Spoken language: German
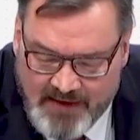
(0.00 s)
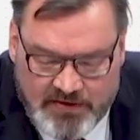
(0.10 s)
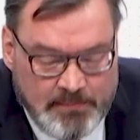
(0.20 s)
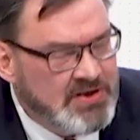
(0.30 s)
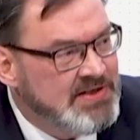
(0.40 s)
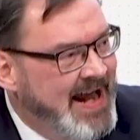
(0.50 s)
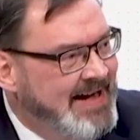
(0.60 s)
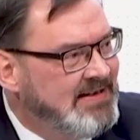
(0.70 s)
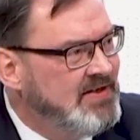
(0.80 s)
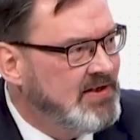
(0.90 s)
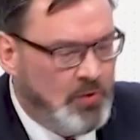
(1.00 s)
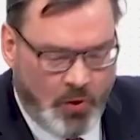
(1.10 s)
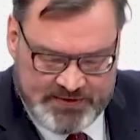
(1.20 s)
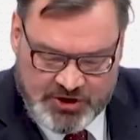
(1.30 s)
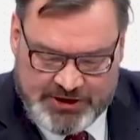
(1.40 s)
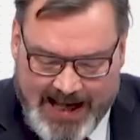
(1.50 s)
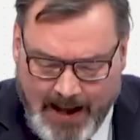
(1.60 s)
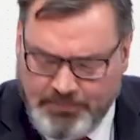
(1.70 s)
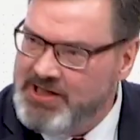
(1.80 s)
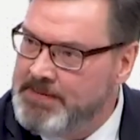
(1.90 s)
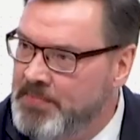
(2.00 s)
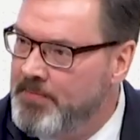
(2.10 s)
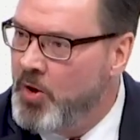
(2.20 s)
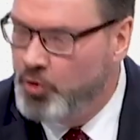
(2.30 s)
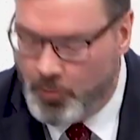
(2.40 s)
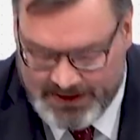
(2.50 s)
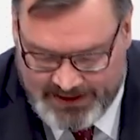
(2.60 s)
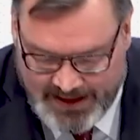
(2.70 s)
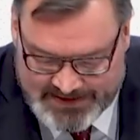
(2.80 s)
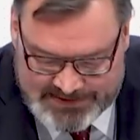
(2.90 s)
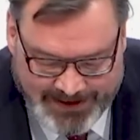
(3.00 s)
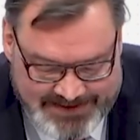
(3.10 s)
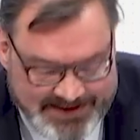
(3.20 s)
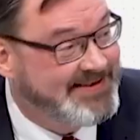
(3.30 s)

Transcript: wir müssen endlich im großen Stil abschieben im Oktober 23?